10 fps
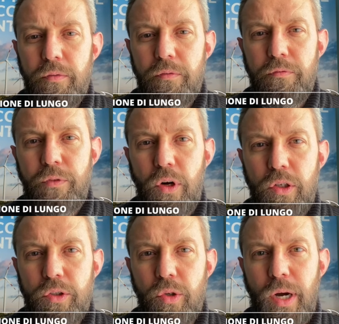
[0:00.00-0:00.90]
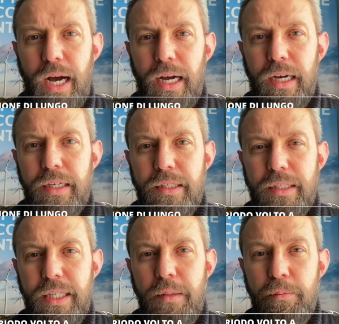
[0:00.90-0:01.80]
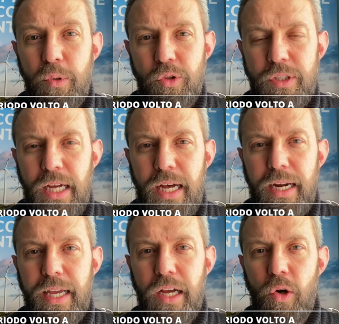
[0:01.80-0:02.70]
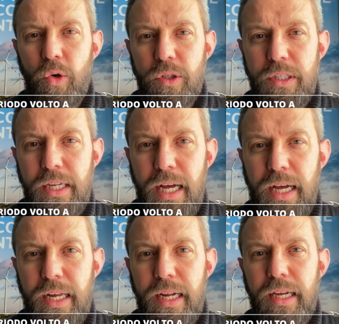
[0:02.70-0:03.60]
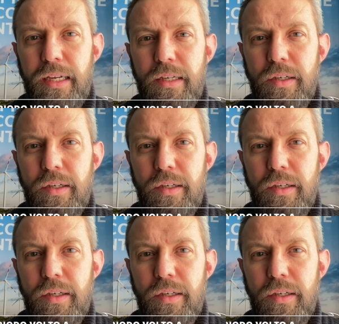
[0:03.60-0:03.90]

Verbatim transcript: volto a impostare e coordinare